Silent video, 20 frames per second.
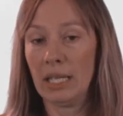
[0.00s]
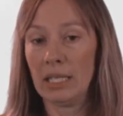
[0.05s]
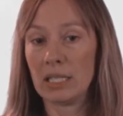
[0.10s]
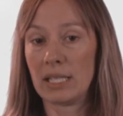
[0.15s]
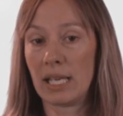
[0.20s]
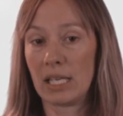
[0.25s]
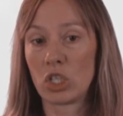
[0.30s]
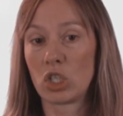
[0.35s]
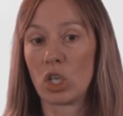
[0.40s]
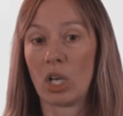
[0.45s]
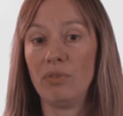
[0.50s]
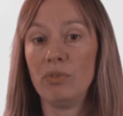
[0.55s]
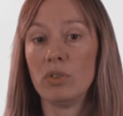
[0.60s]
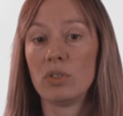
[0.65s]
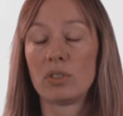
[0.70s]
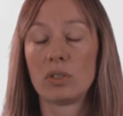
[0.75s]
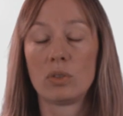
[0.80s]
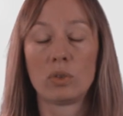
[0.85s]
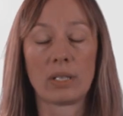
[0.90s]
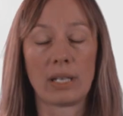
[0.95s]
Das heißt, schauen wir
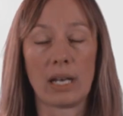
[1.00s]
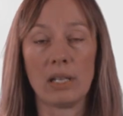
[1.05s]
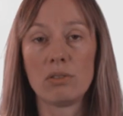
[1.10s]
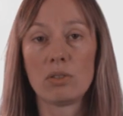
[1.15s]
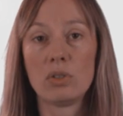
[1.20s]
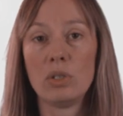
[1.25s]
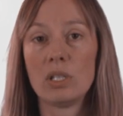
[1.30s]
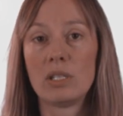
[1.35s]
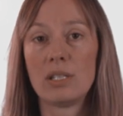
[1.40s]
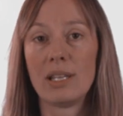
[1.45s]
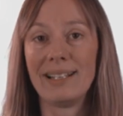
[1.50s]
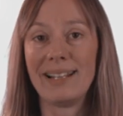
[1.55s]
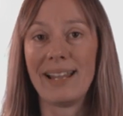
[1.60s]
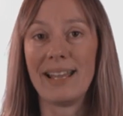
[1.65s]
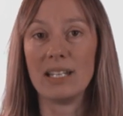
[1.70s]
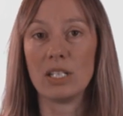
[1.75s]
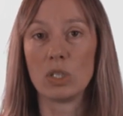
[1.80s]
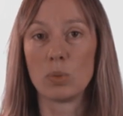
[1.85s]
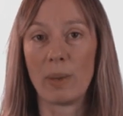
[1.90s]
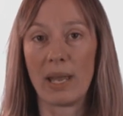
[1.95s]
uns ganz kurz ein
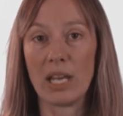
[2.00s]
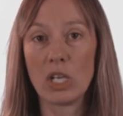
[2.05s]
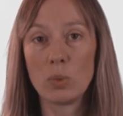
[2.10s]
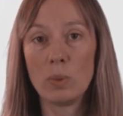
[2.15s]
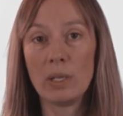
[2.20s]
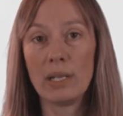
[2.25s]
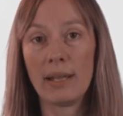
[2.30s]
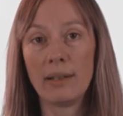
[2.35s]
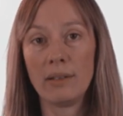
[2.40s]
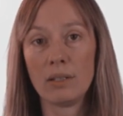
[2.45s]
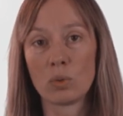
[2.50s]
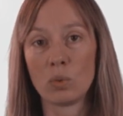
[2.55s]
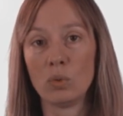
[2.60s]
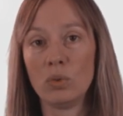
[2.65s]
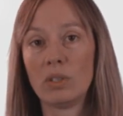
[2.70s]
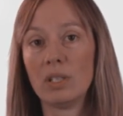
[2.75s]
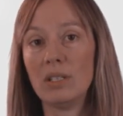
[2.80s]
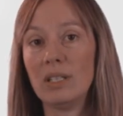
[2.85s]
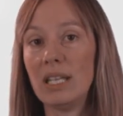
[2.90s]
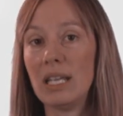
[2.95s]
kleines Beispiel ein. Das
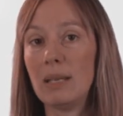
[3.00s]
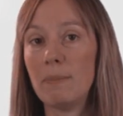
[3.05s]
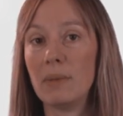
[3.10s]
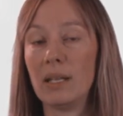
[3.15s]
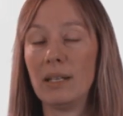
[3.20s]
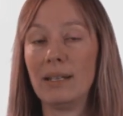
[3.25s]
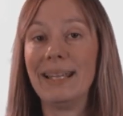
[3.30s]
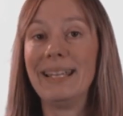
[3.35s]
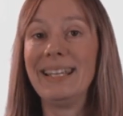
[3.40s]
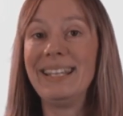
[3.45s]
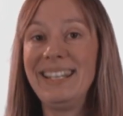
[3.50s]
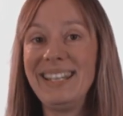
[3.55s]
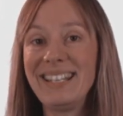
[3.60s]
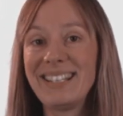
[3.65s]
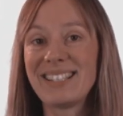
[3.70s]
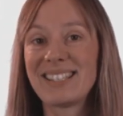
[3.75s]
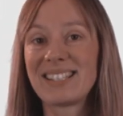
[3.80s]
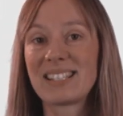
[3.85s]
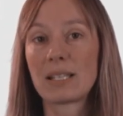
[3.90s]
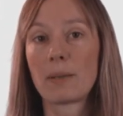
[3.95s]
Unternehmen
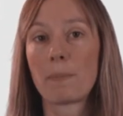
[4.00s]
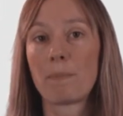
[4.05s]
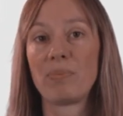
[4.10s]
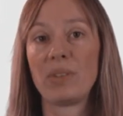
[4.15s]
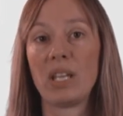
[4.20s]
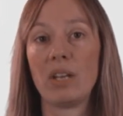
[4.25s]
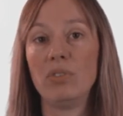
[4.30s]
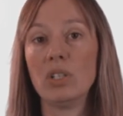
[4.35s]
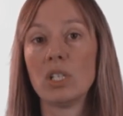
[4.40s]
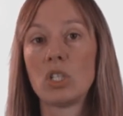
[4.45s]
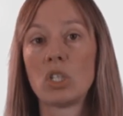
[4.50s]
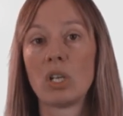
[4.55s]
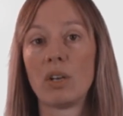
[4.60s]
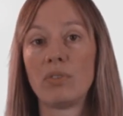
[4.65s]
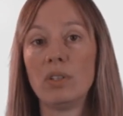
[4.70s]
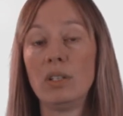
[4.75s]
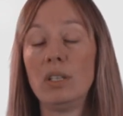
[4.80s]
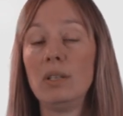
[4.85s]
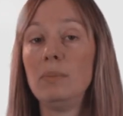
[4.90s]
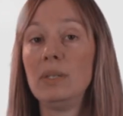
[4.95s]
X
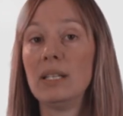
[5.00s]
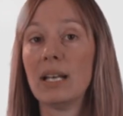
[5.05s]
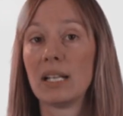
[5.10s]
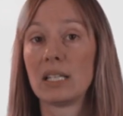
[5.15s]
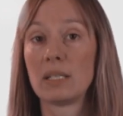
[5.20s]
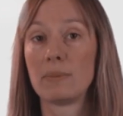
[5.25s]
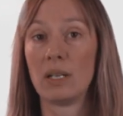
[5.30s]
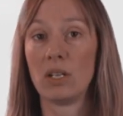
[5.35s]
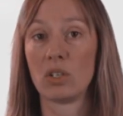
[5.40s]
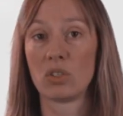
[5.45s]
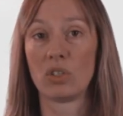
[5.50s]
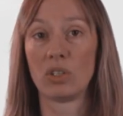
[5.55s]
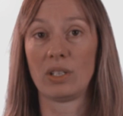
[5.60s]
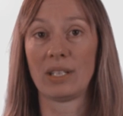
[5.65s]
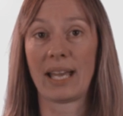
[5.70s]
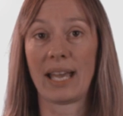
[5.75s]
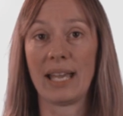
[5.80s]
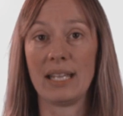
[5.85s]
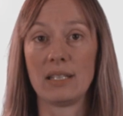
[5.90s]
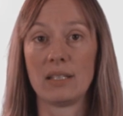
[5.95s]
erwirtschaftet im Jahr
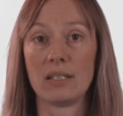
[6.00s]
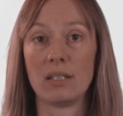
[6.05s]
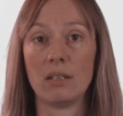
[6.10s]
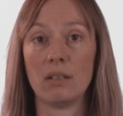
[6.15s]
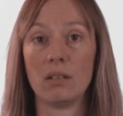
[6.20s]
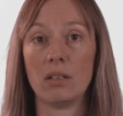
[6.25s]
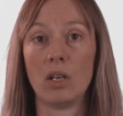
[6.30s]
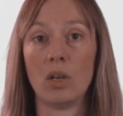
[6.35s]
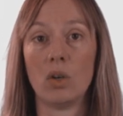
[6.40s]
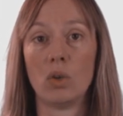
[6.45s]
2013